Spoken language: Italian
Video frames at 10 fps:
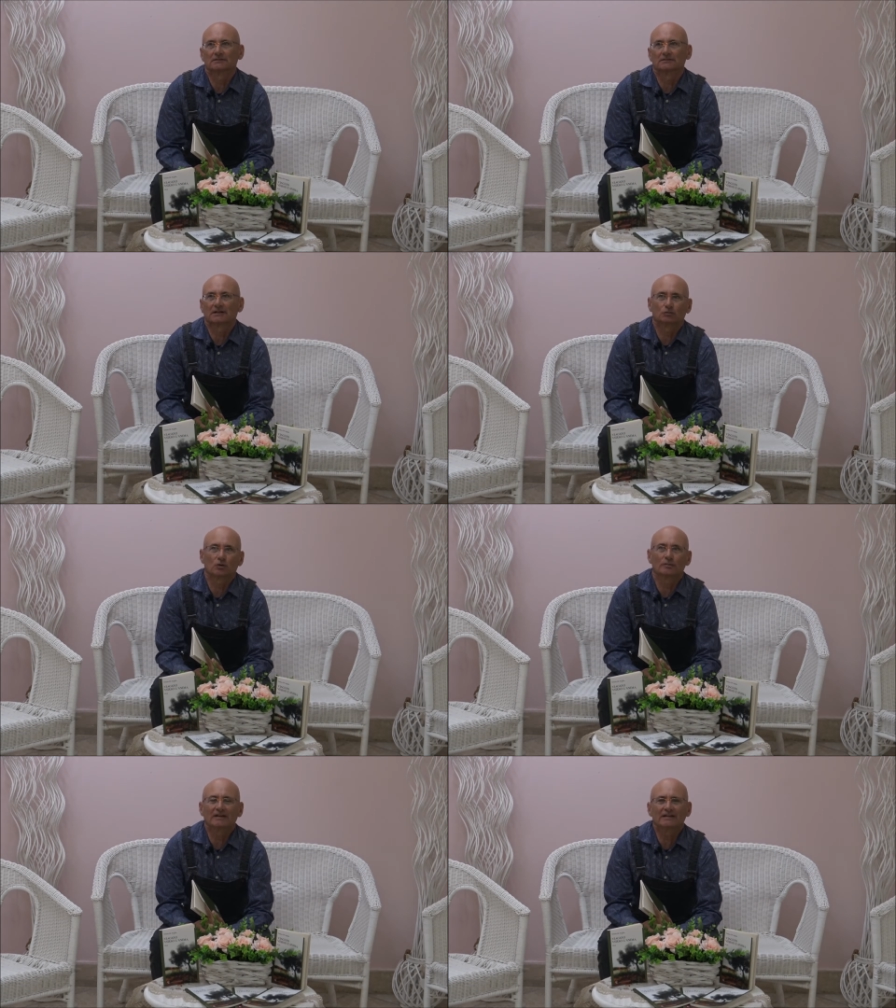dal
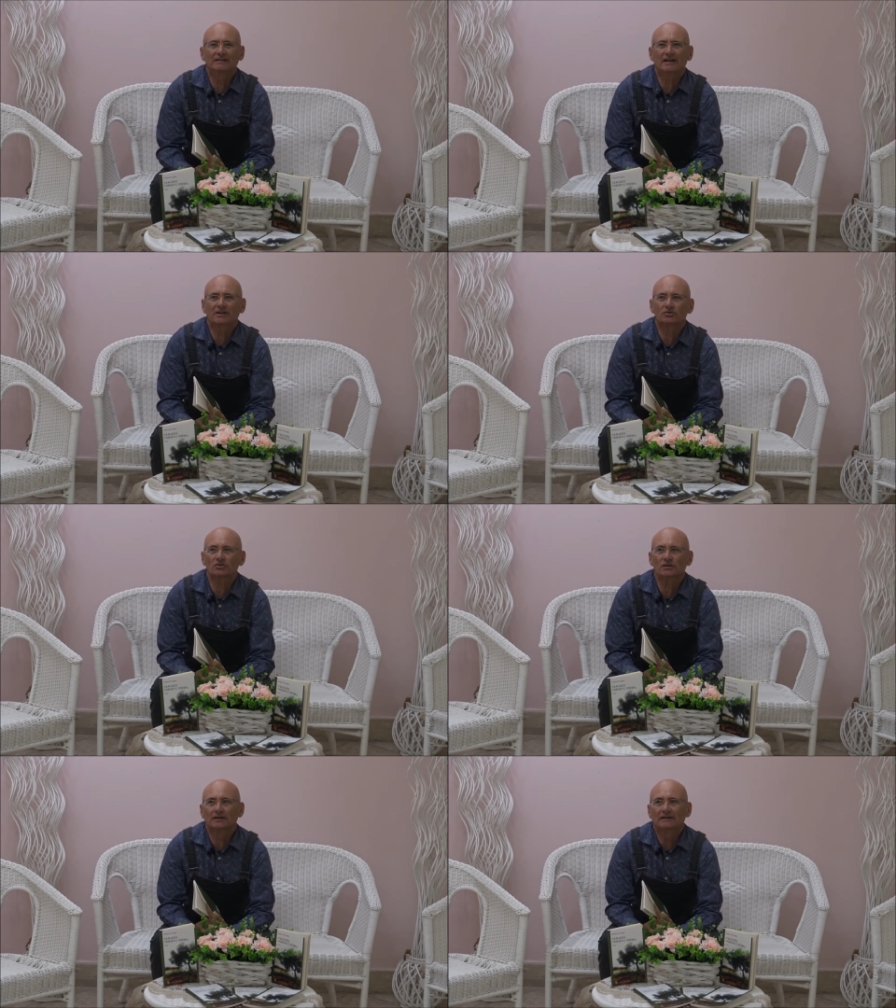
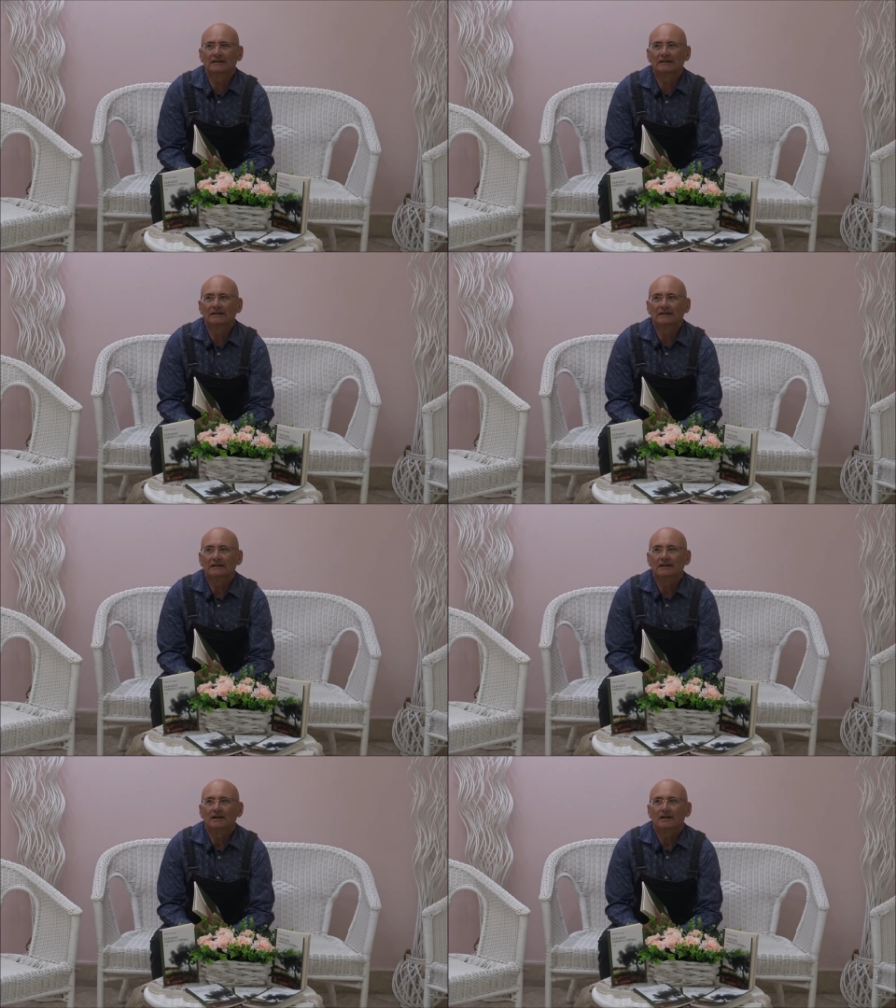2010
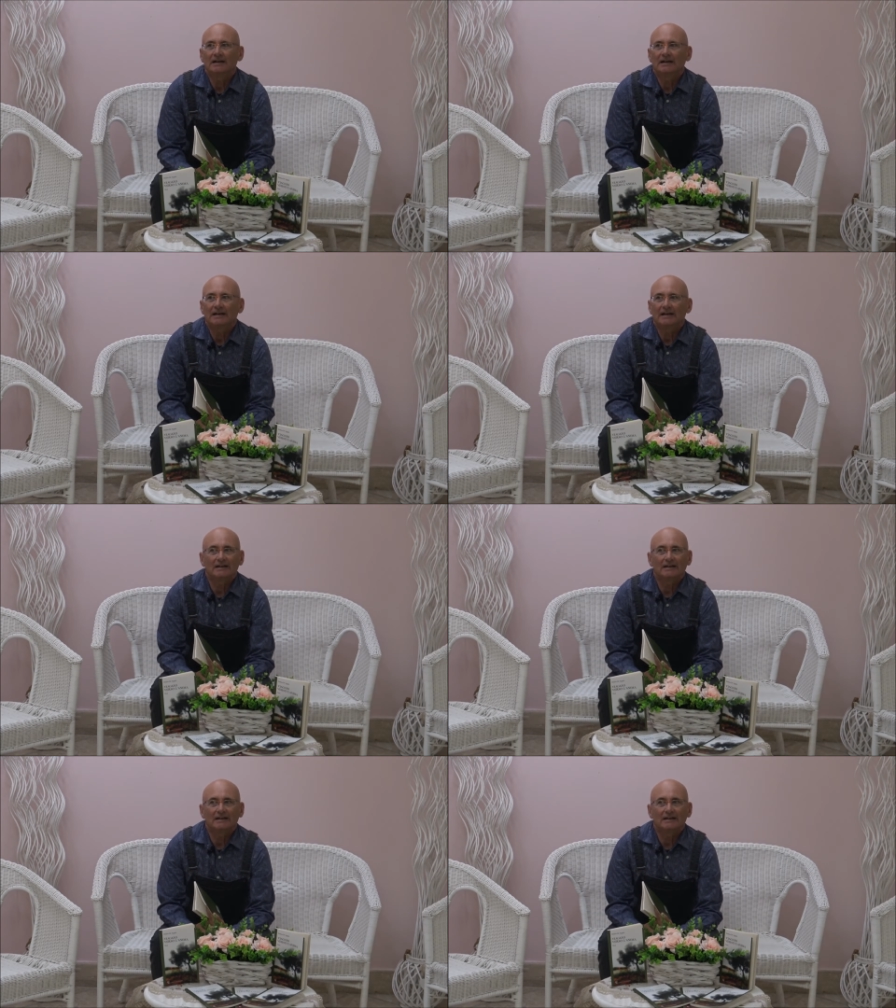e